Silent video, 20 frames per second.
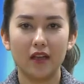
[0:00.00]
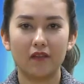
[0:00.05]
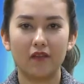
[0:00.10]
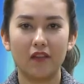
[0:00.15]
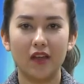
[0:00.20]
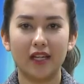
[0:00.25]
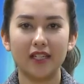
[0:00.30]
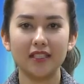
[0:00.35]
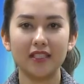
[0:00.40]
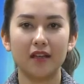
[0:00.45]

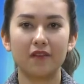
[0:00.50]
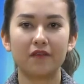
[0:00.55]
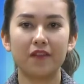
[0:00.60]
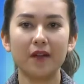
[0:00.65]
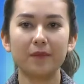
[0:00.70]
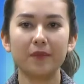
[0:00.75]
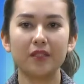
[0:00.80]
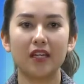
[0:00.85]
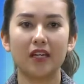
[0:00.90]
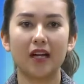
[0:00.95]
về các giải
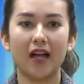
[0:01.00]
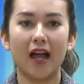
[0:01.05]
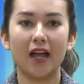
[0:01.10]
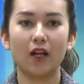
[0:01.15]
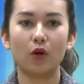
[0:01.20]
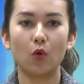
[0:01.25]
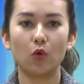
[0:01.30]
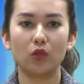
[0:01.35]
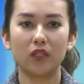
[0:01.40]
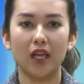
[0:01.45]
pháp triển
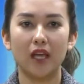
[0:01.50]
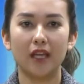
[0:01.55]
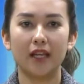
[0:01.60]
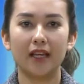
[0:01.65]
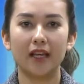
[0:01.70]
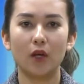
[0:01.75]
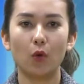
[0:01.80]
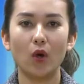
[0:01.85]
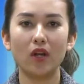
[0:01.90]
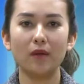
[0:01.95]
khai cụ thể
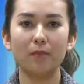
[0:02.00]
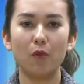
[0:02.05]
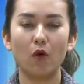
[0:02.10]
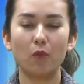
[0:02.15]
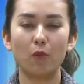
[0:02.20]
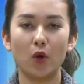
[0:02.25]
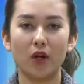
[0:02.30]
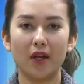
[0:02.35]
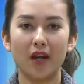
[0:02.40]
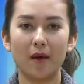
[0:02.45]
nghị quyết
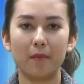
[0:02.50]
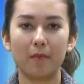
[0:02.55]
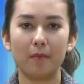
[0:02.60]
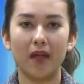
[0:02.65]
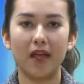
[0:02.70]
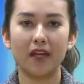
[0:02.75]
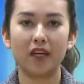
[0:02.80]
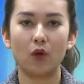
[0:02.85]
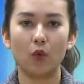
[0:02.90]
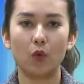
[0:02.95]
115
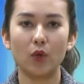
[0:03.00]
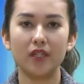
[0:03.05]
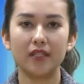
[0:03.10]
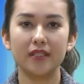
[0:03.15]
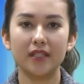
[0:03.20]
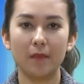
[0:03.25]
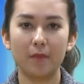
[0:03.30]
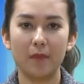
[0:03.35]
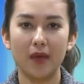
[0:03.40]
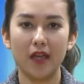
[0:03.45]

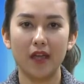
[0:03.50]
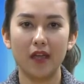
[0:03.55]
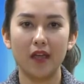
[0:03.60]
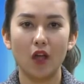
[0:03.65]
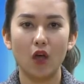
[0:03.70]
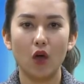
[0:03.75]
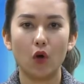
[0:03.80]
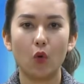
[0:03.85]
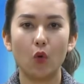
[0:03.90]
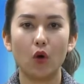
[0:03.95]
NQCP
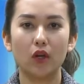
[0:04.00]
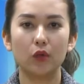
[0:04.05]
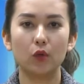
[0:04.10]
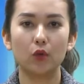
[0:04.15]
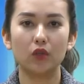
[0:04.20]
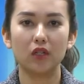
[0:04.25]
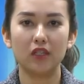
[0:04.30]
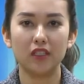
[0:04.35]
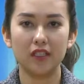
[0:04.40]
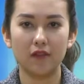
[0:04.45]
của
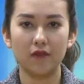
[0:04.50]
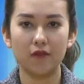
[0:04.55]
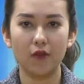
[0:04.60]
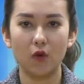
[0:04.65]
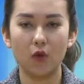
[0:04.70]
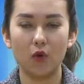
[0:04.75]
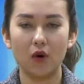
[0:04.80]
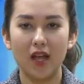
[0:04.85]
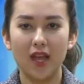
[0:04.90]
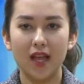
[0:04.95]
Thủ tướng Chính
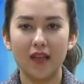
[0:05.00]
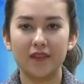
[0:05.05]
phủ